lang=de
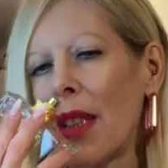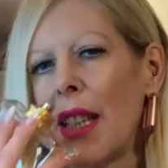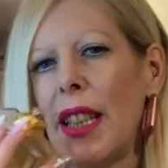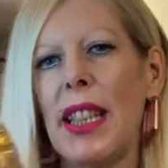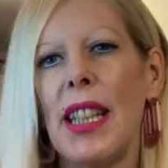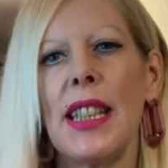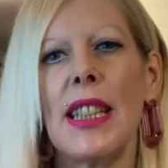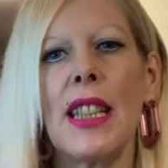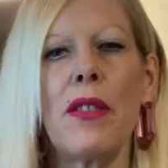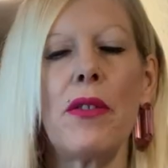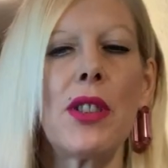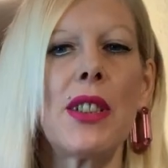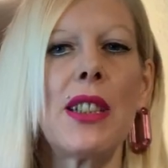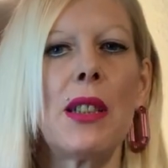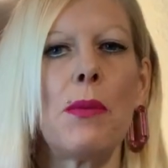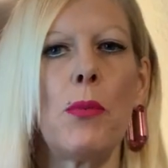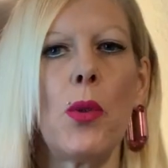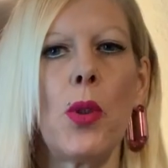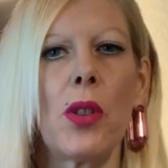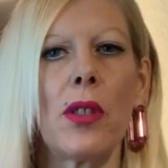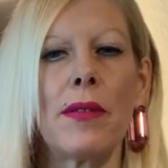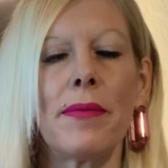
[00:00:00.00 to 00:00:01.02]
jeder wird
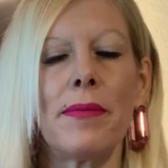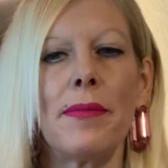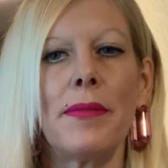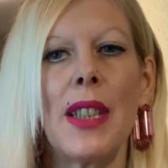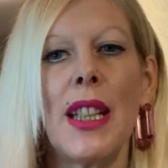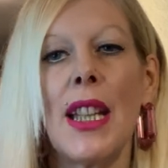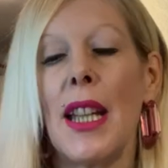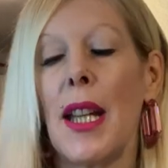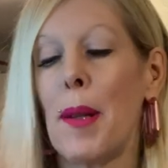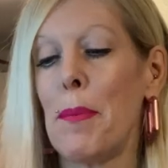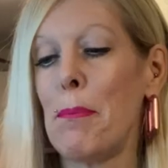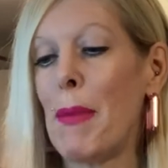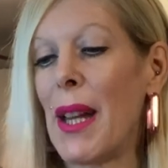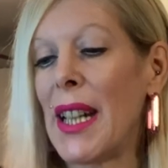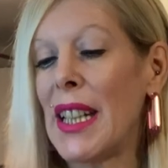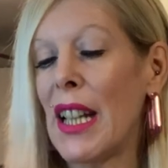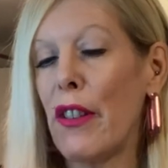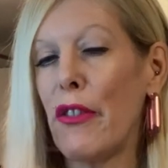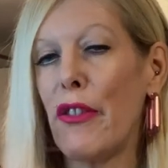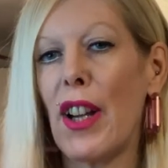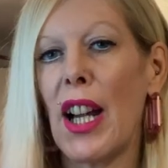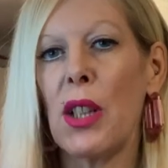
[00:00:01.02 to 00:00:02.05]
den mögen.
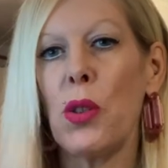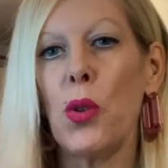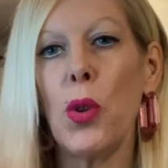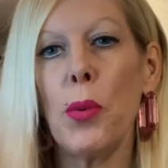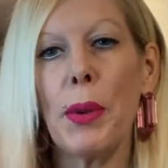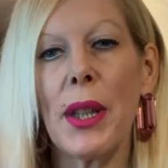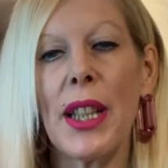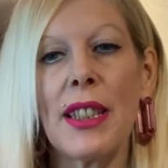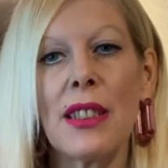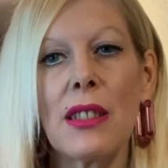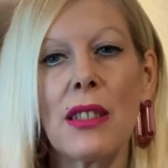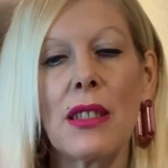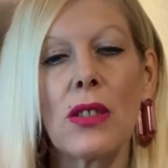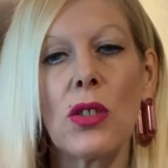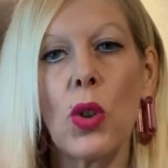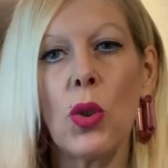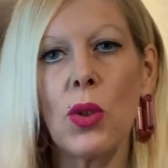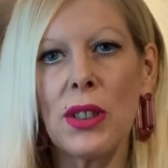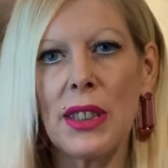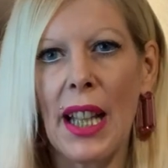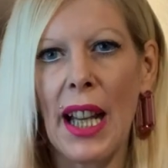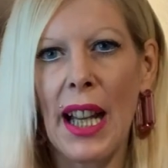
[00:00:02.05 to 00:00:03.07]
Männer fahren übrigens
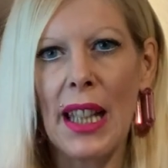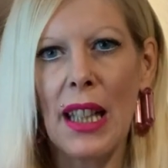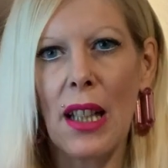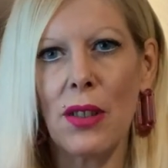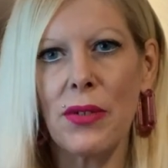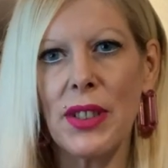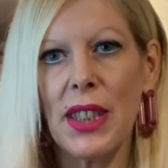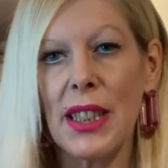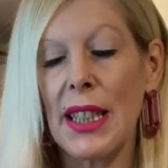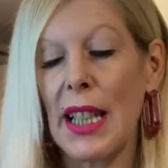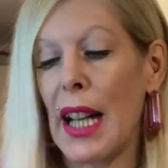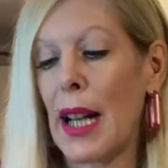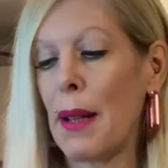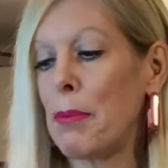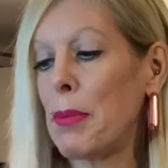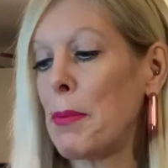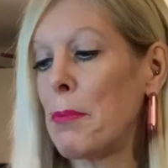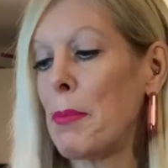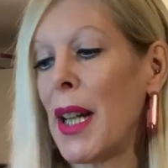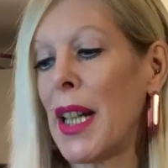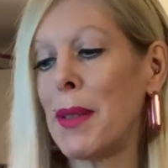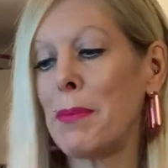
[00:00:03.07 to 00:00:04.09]
total auf den
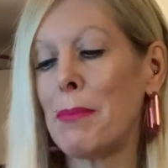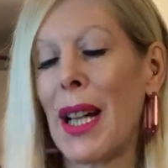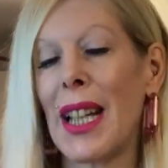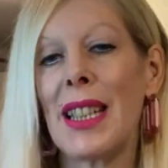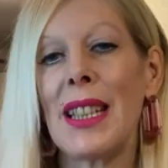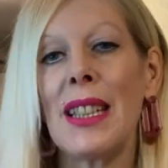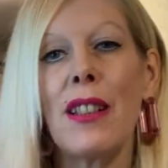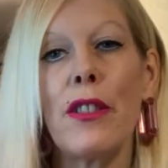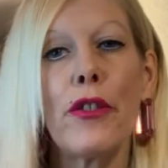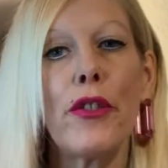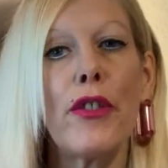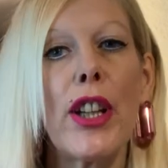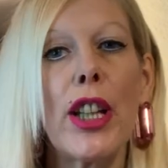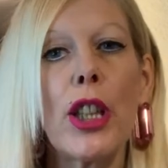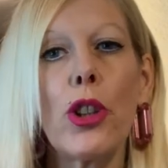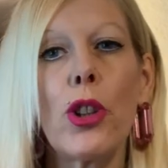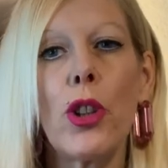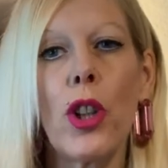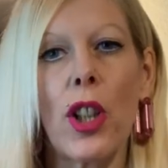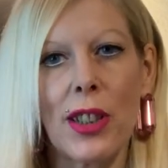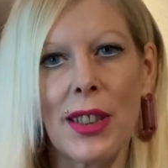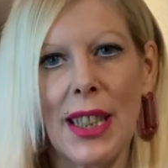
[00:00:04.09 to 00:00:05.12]
ab. Mein Mann
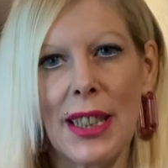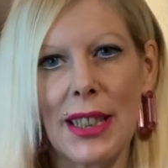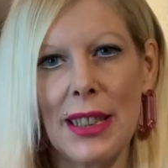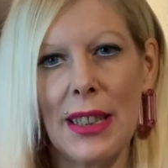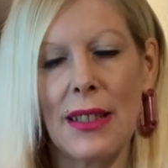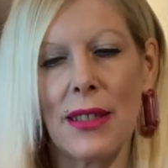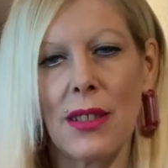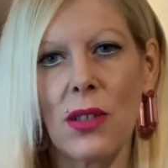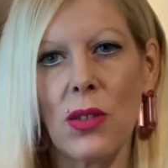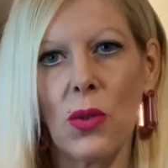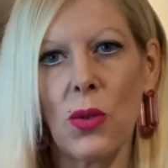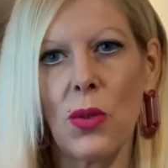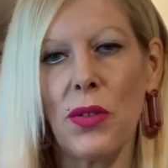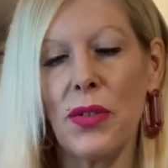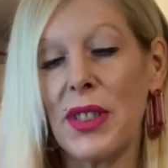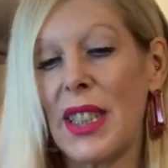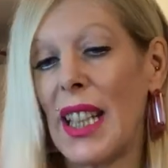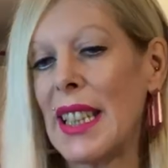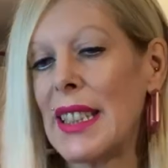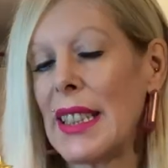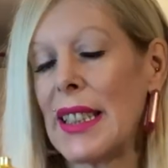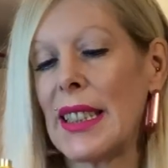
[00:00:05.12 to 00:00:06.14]
vergöttert diesen
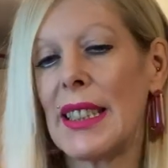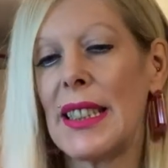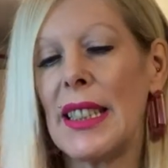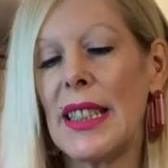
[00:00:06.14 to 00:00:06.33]
Duft. Hätte ich